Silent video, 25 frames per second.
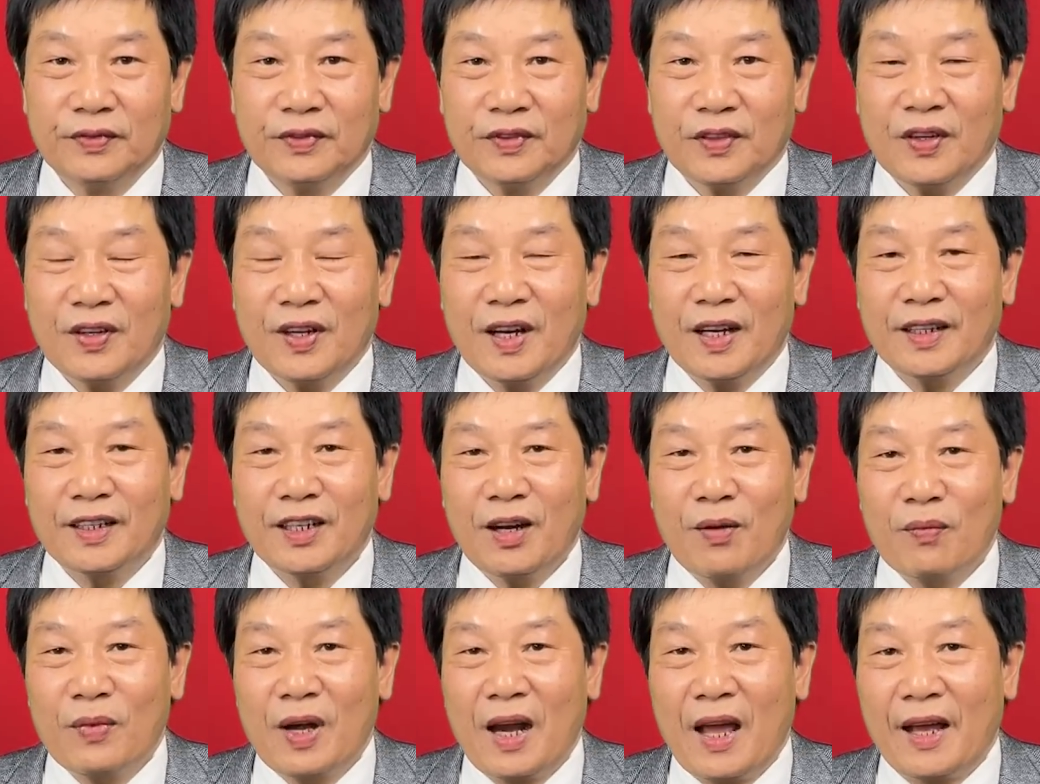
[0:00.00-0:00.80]
cho nên
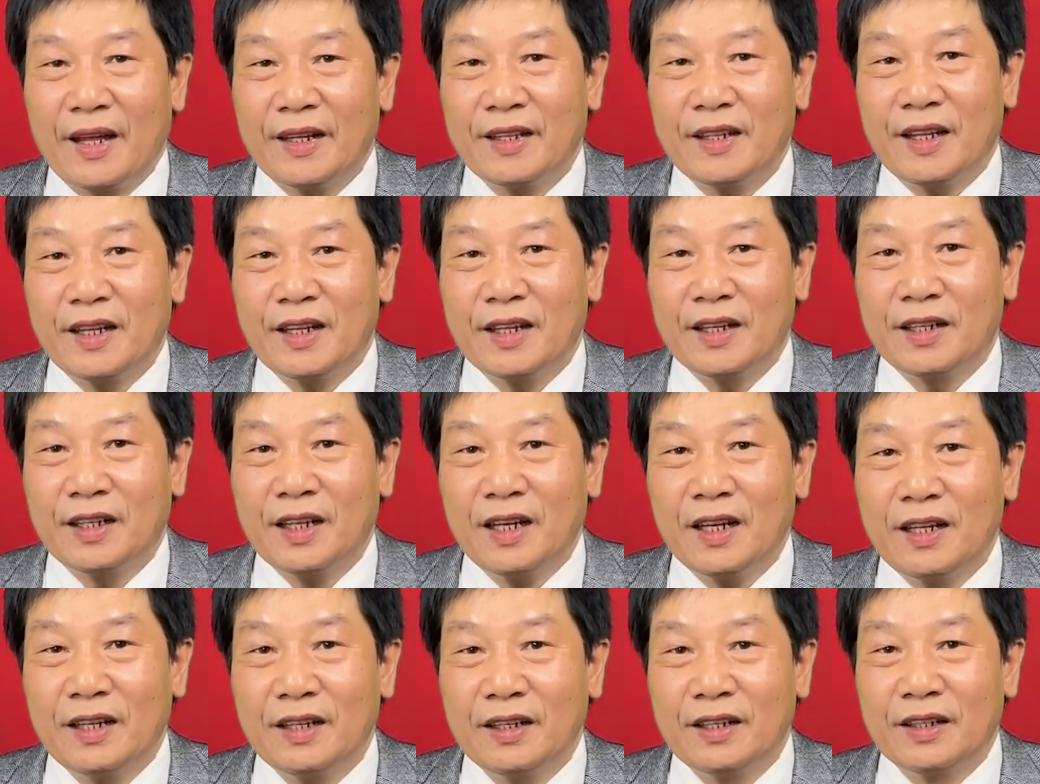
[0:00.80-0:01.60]
không lạ gì
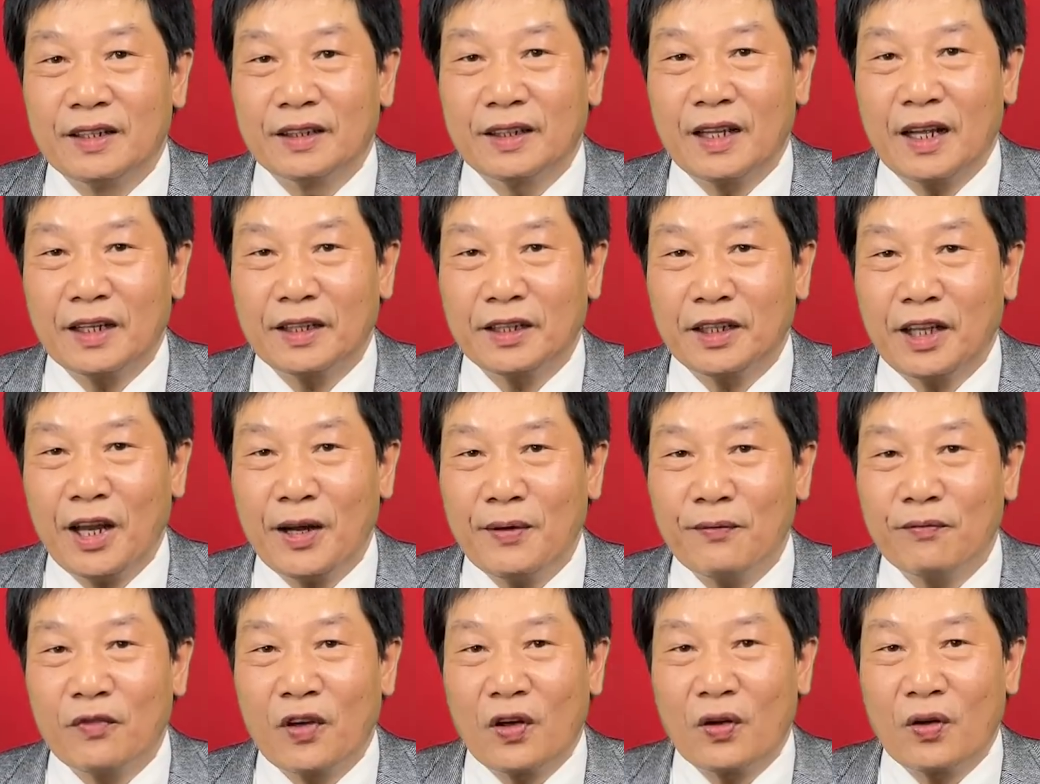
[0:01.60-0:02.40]
khi người ta
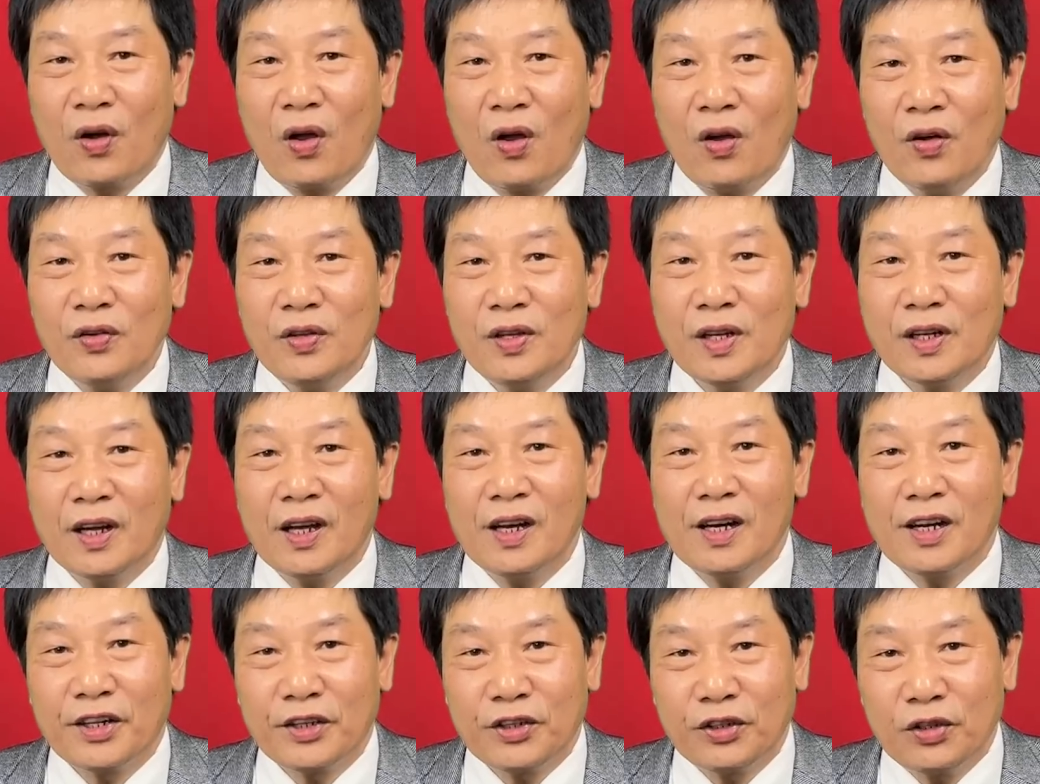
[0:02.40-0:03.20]
thêm vào đó những
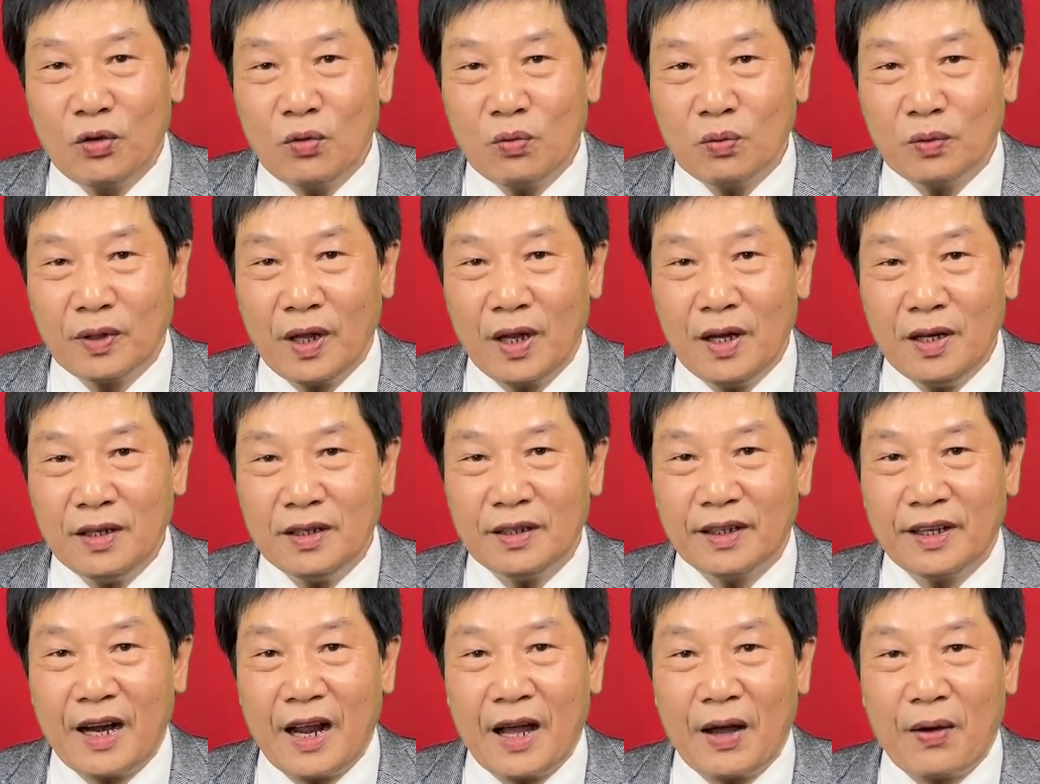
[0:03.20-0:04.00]
cái lời chúc
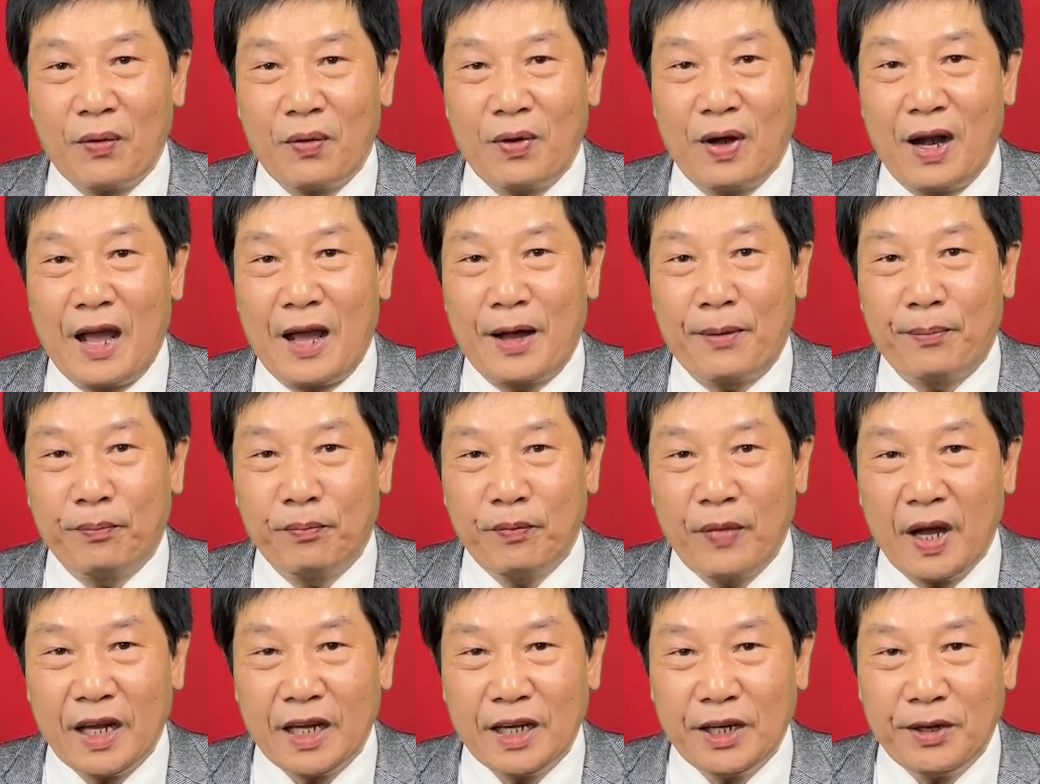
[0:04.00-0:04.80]
Tết nào là
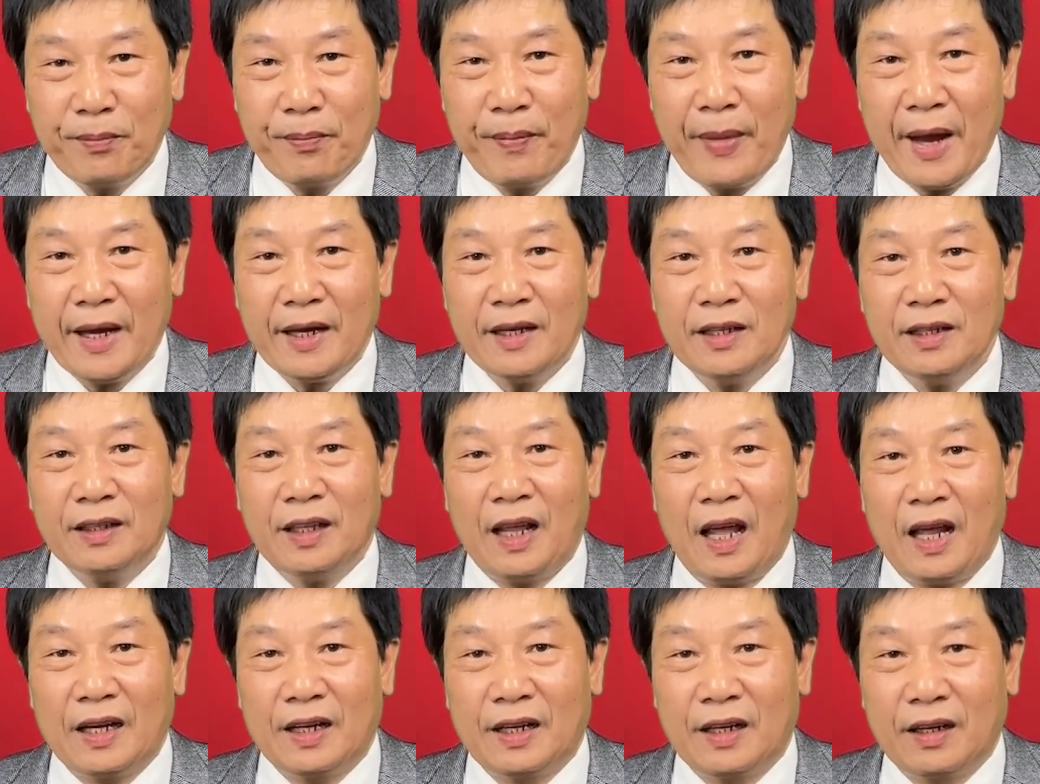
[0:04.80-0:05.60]
may mắn,
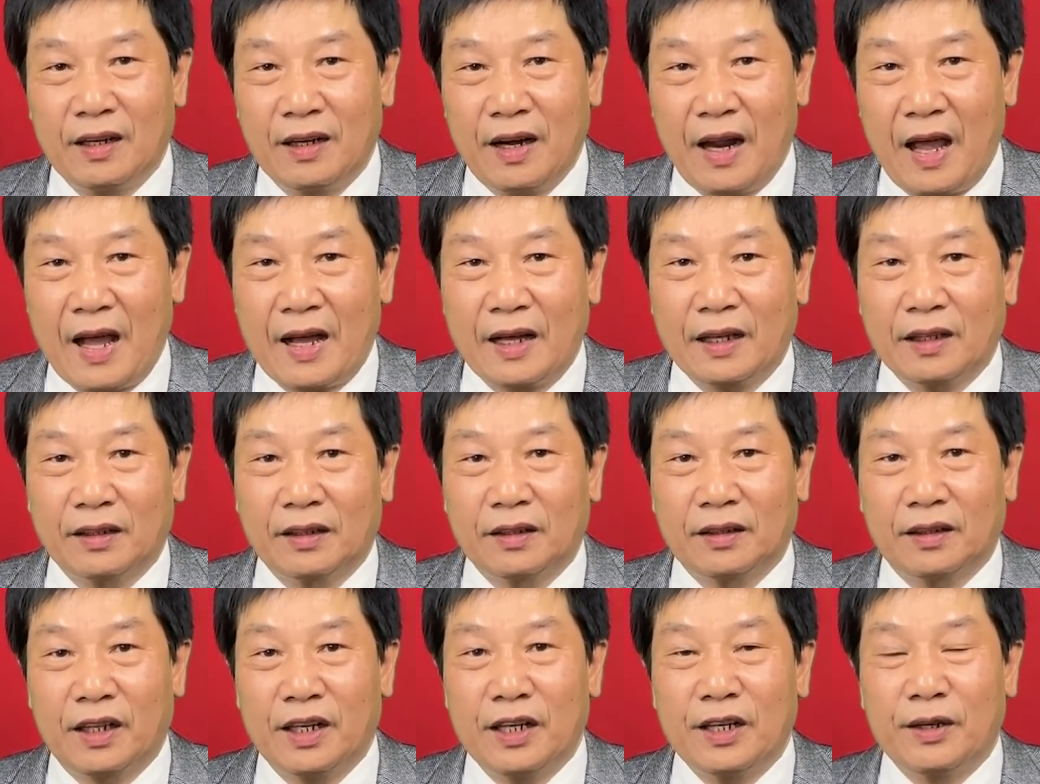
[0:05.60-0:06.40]
thành đạt,
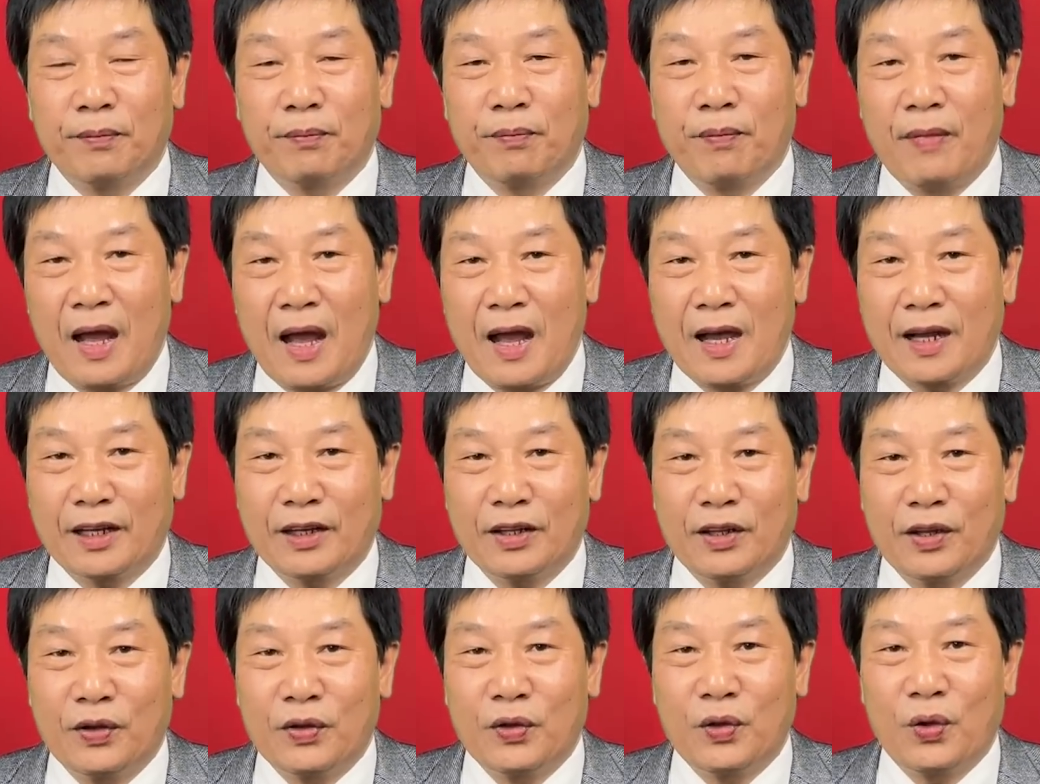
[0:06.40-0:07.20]
tiền bạc
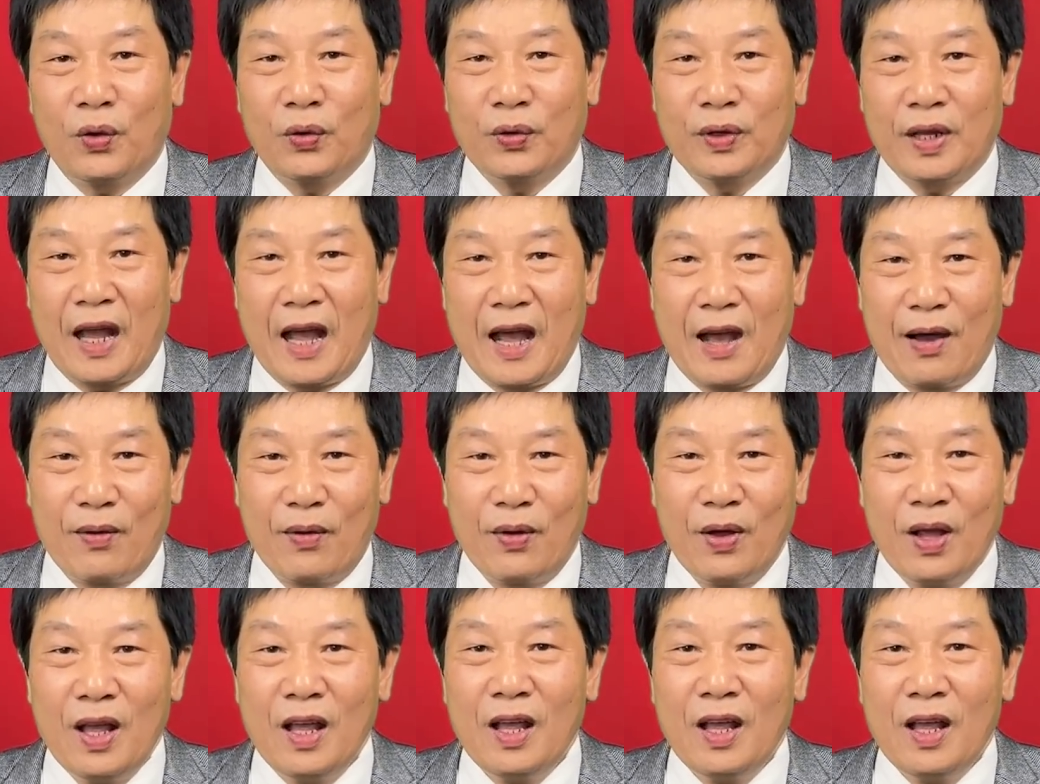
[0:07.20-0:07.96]
thì dồi dào,